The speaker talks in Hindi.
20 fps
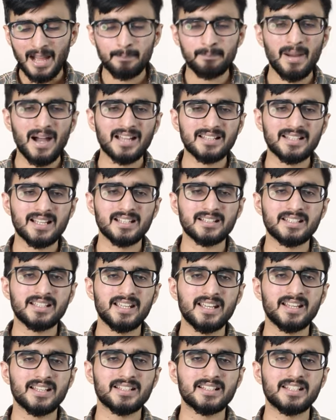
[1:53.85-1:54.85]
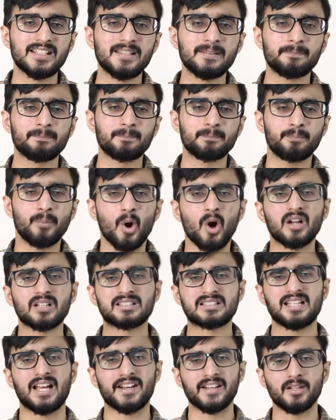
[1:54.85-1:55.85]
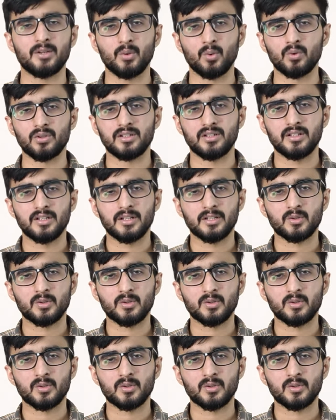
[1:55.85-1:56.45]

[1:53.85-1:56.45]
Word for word: अब बात आती है कि बहुत सारे लोग